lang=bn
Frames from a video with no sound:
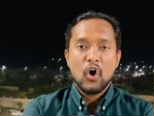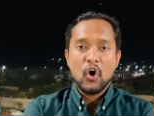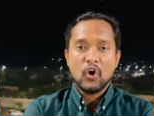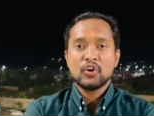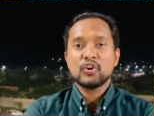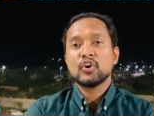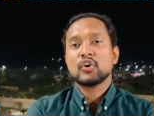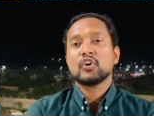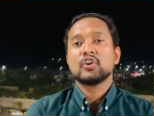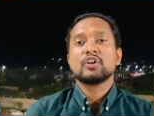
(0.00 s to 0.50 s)

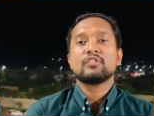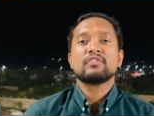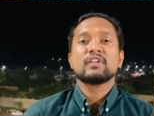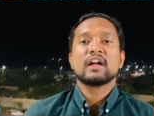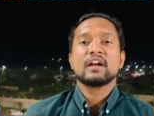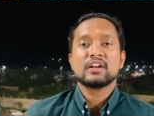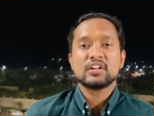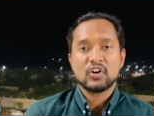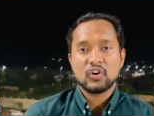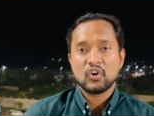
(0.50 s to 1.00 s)
অন্য কোনো
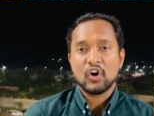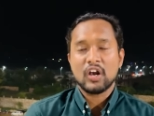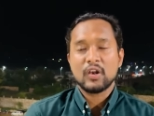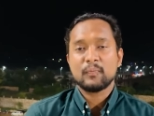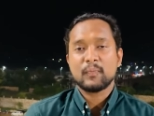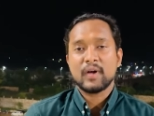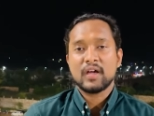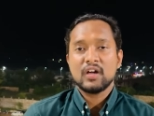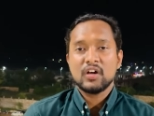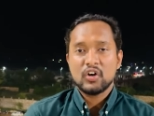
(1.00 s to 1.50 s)
ক্রিকেটীয়
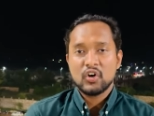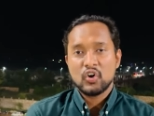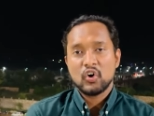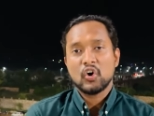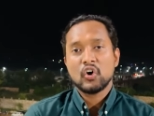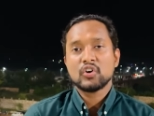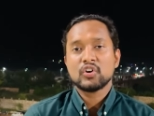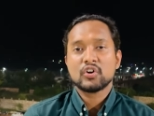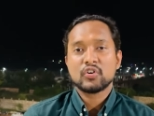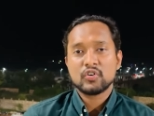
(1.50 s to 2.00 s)
গল্পে
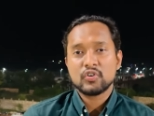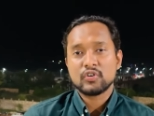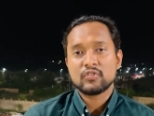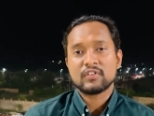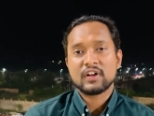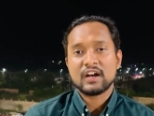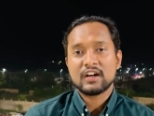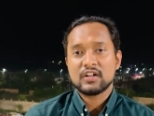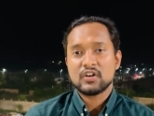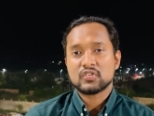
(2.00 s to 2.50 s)
অন্য কোনো
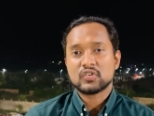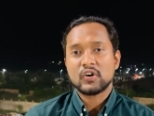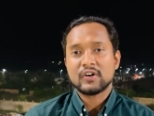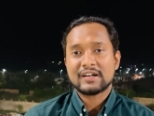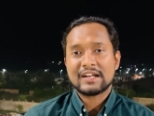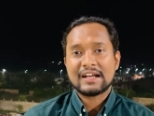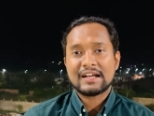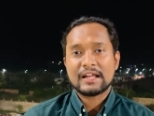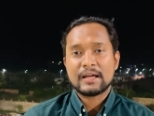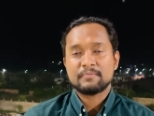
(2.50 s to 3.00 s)
ক্রিকেটীয়
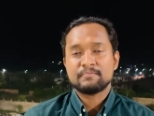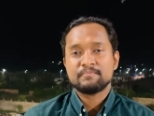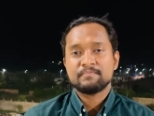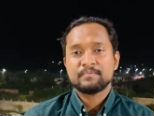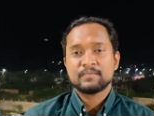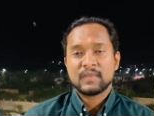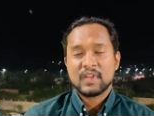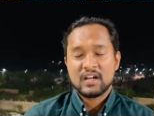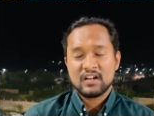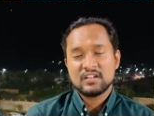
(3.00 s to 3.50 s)
কন্টেন্টে
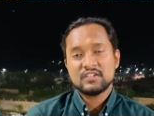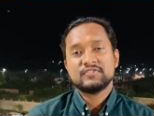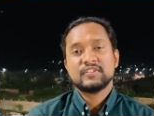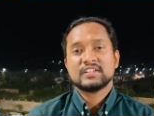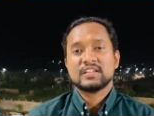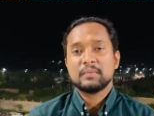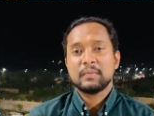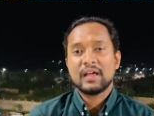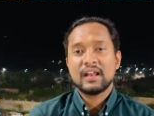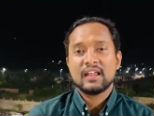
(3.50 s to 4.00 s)

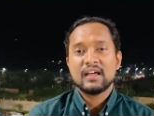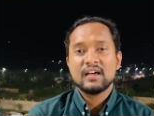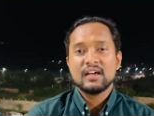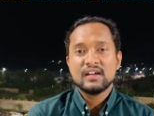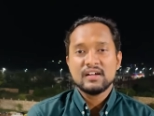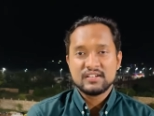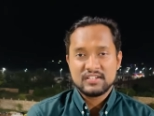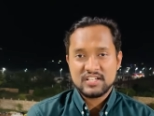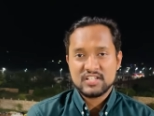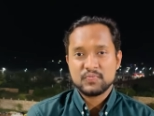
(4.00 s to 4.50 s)
রিফাত
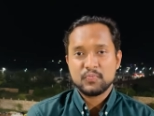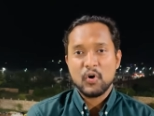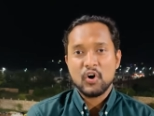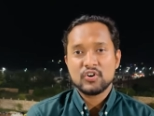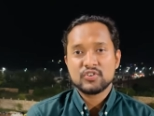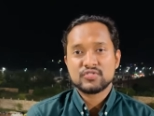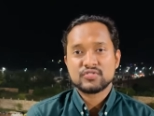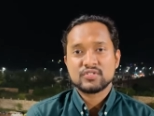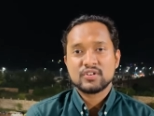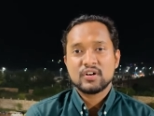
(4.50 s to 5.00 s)
টি
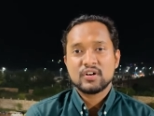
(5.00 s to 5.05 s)
স্পোর্টস